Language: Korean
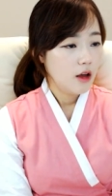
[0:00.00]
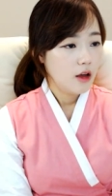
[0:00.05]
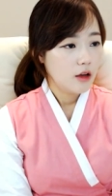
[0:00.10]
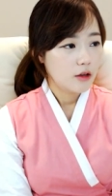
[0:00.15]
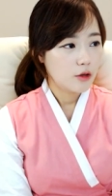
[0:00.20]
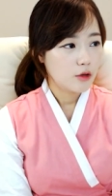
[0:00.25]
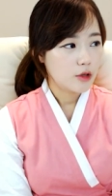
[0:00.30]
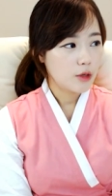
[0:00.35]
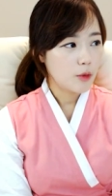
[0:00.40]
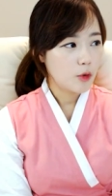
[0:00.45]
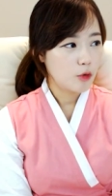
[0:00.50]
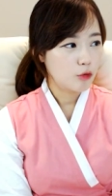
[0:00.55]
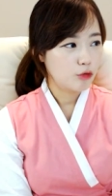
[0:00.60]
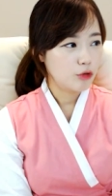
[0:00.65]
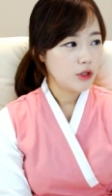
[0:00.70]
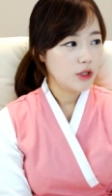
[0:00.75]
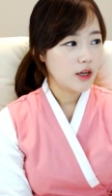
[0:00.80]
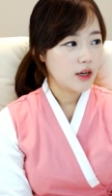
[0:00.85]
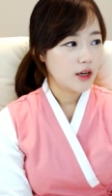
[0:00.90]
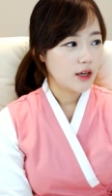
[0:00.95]
그래서 정말
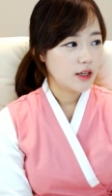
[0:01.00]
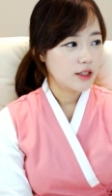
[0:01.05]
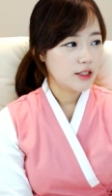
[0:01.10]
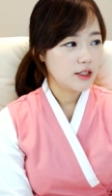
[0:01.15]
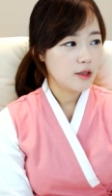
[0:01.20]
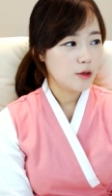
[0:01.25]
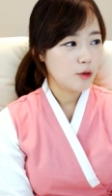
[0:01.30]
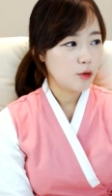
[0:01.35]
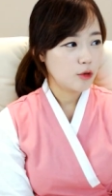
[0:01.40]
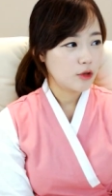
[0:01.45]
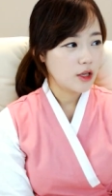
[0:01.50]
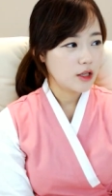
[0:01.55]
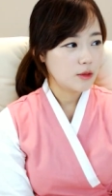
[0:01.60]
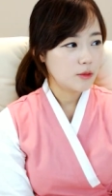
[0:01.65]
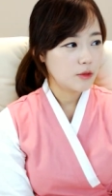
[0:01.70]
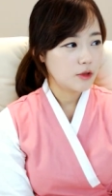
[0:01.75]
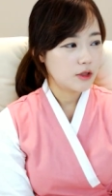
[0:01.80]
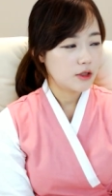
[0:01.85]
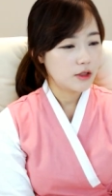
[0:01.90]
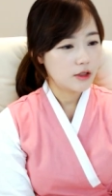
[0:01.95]
우리나라의 친일로
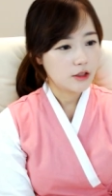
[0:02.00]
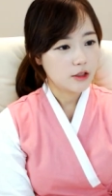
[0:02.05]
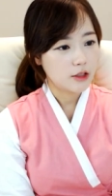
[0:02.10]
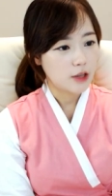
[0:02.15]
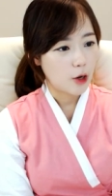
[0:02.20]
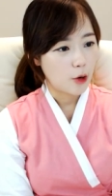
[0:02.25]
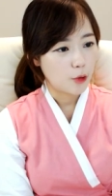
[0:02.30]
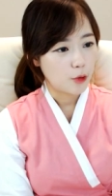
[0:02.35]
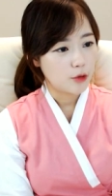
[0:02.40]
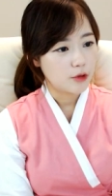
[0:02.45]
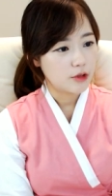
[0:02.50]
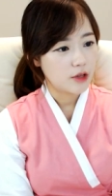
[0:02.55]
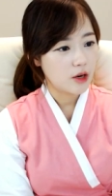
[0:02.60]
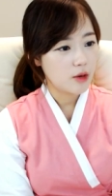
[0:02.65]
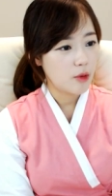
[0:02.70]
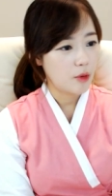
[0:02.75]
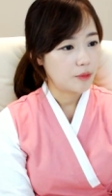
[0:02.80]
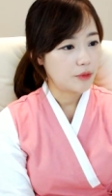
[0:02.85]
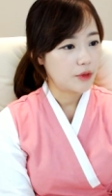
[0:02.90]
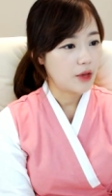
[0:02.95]
따지면 진짜 자유로울 사람
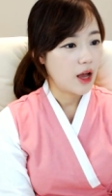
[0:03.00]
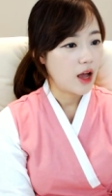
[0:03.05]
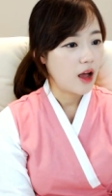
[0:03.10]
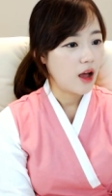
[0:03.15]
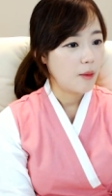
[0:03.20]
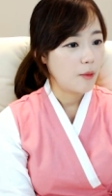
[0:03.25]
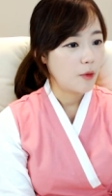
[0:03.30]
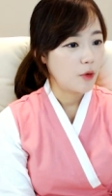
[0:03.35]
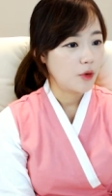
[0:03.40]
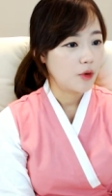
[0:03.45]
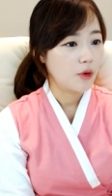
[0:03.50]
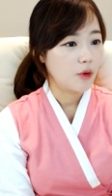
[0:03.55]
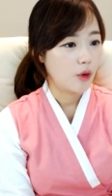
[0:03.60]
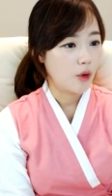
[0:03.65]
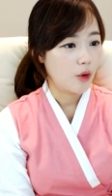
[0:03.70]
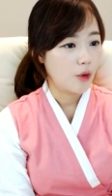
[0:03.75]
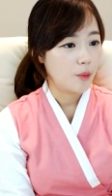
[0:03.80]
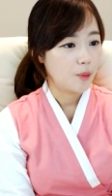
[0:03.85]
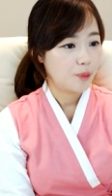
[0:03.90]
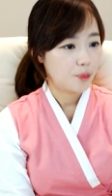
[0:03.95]
없다. 뭐 이런 거.